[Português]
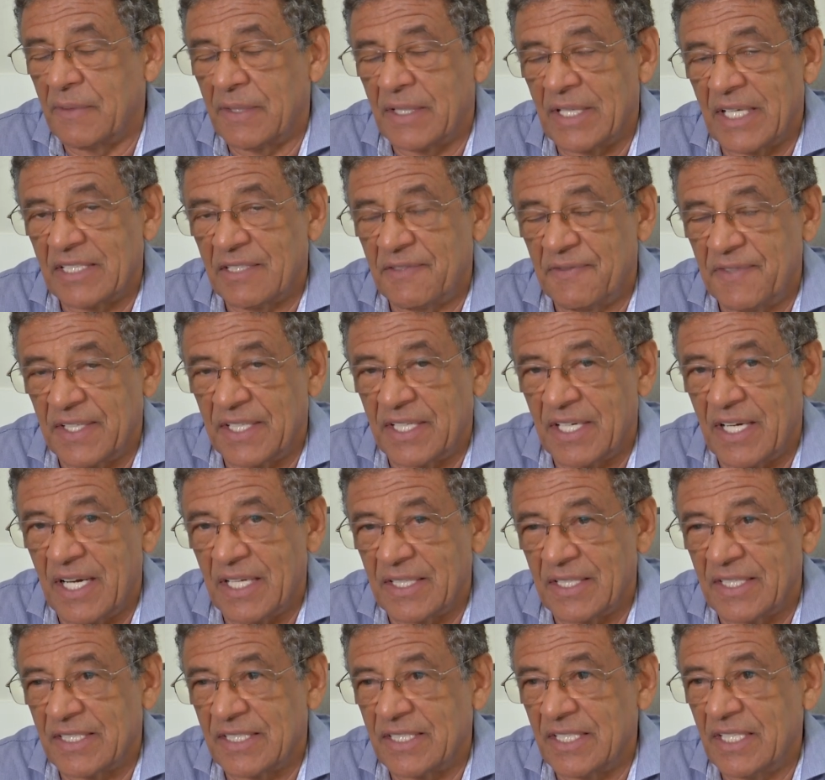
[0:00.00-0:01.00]

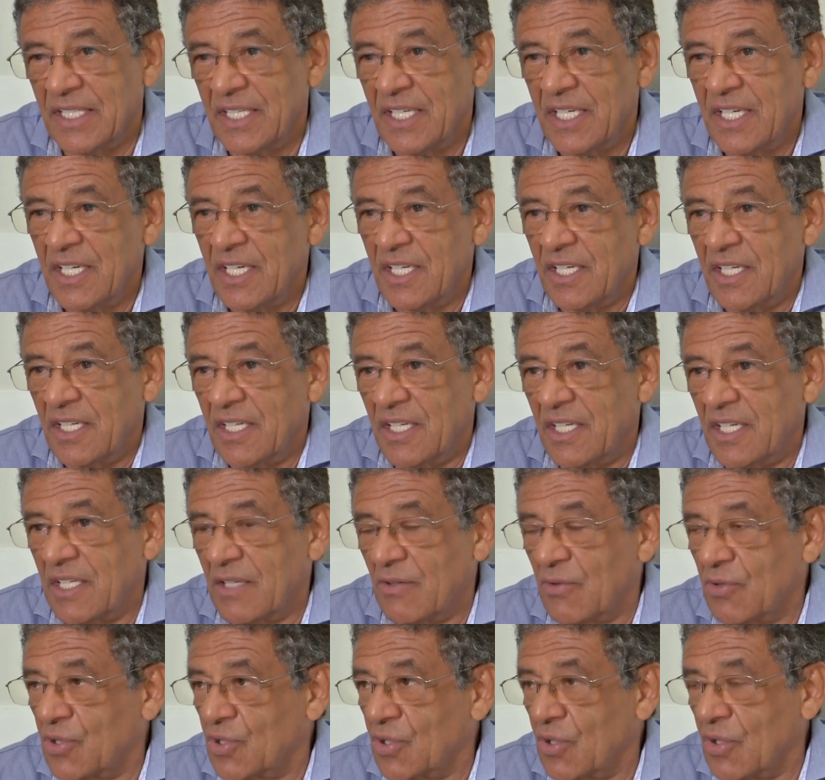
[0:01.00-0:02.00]
classificadas, né?
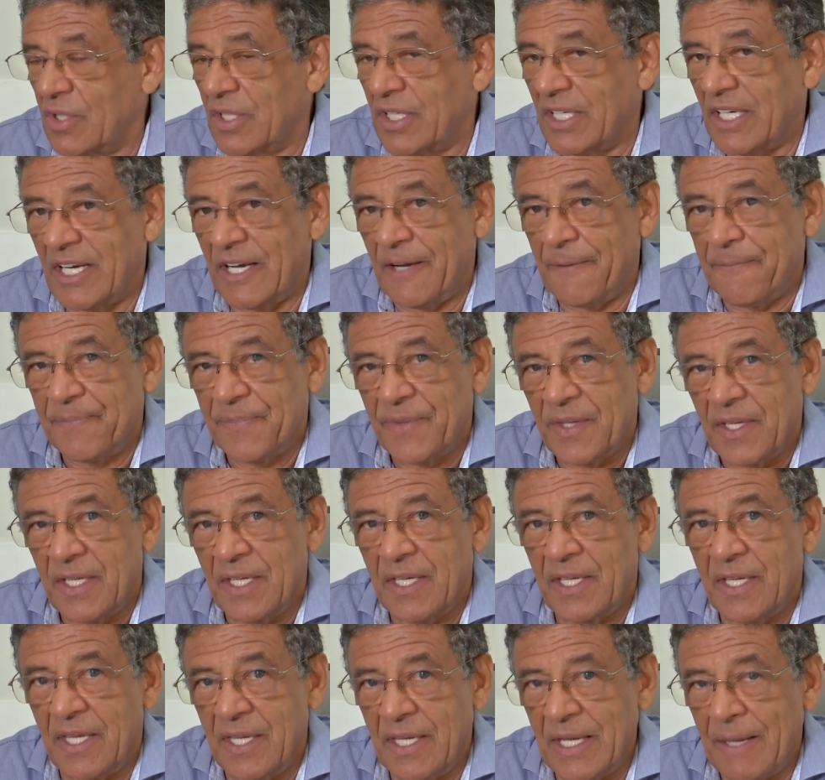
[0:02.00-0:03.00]
Irão jogar
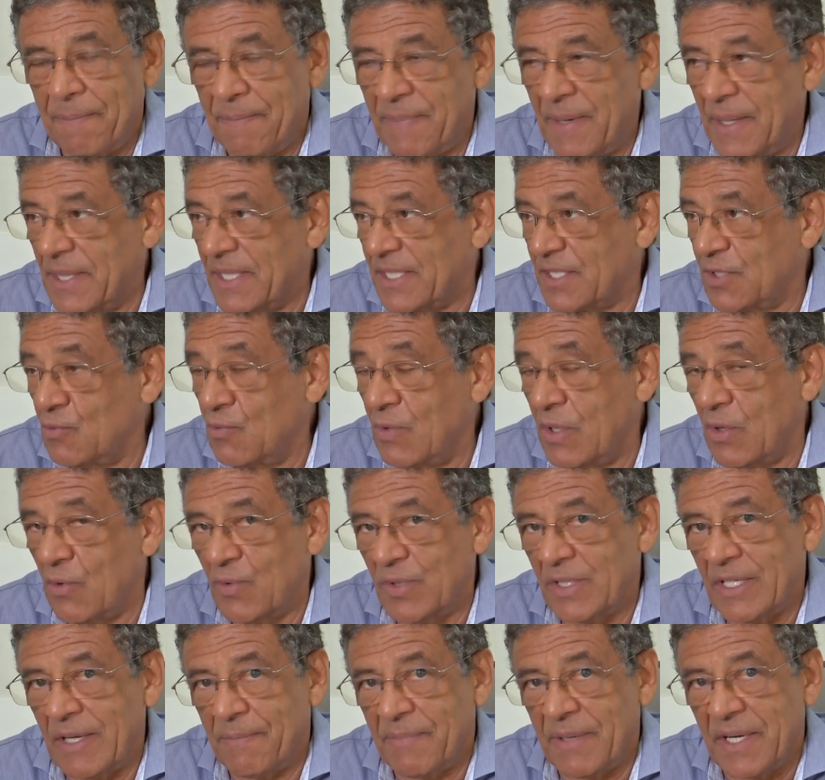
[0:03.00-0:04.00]
em apenas uma
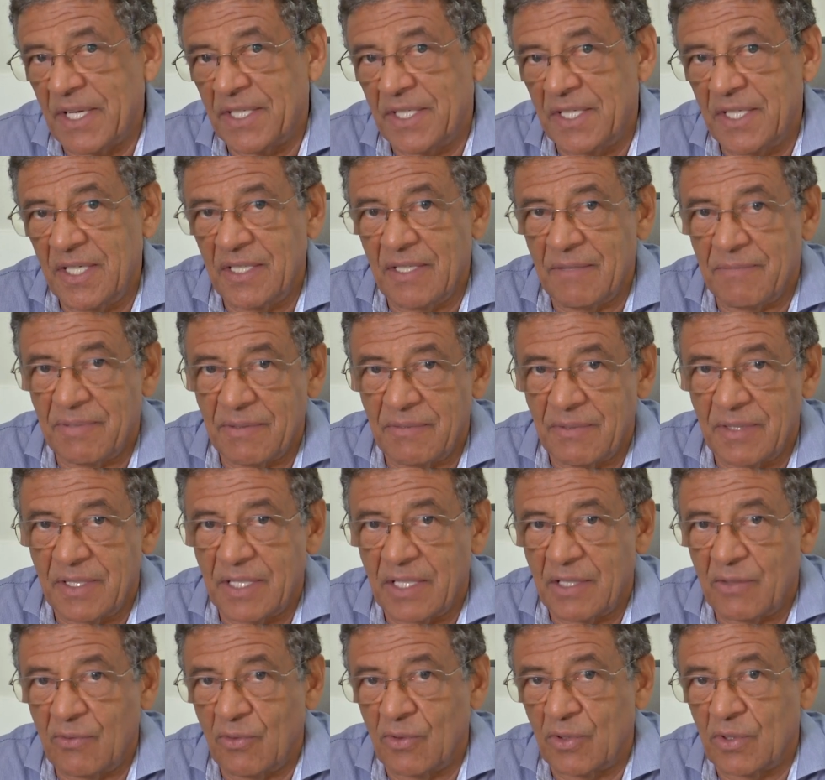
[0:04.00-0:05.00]
única partida,
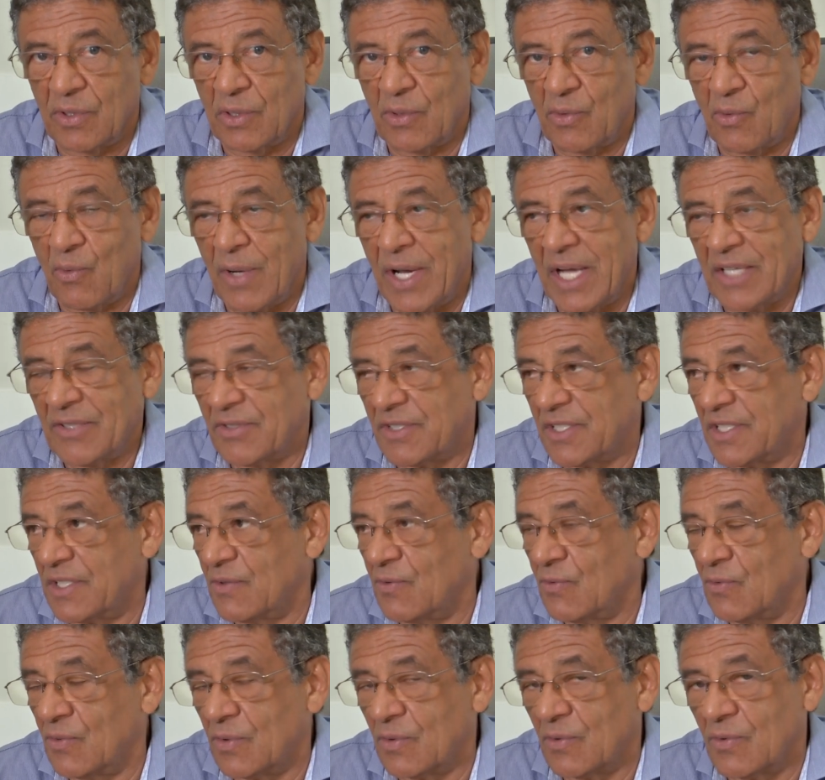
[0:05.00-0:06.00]
primeira contra o quarto,
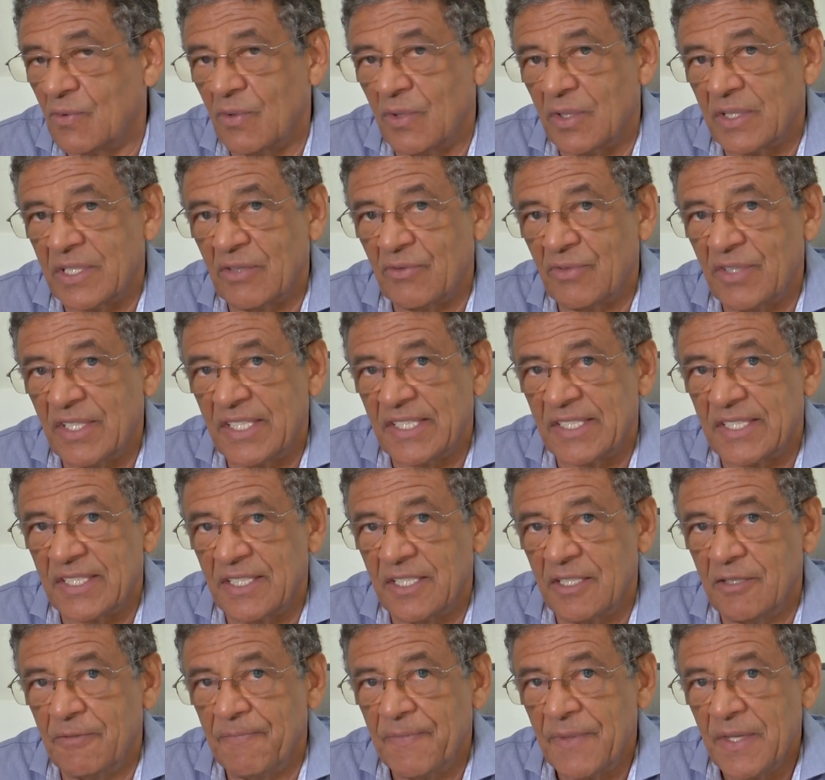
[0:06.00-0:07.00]
segundo contra o
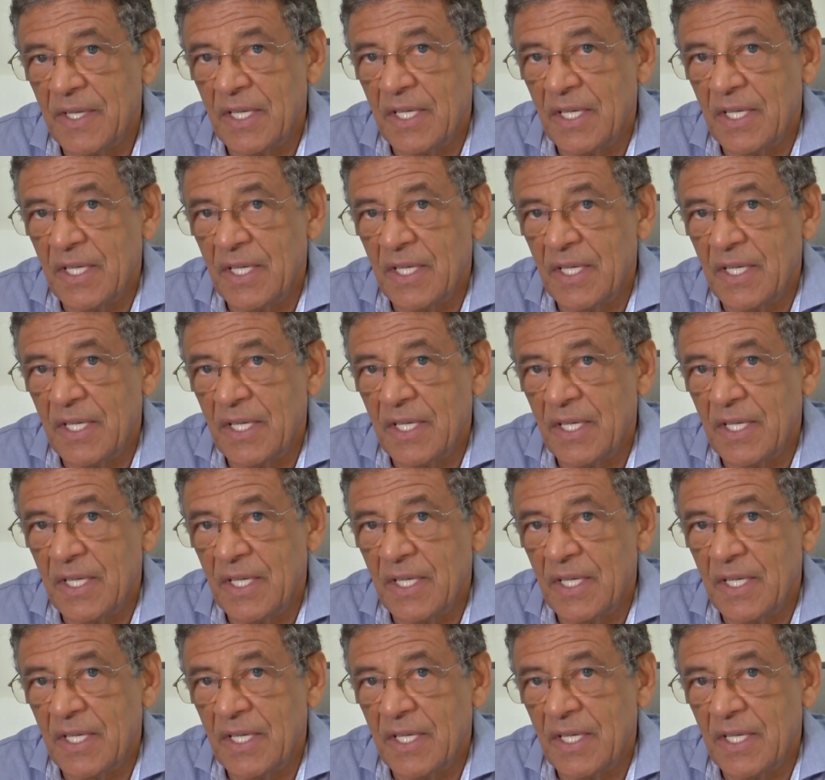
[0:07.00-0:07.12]
terceiro.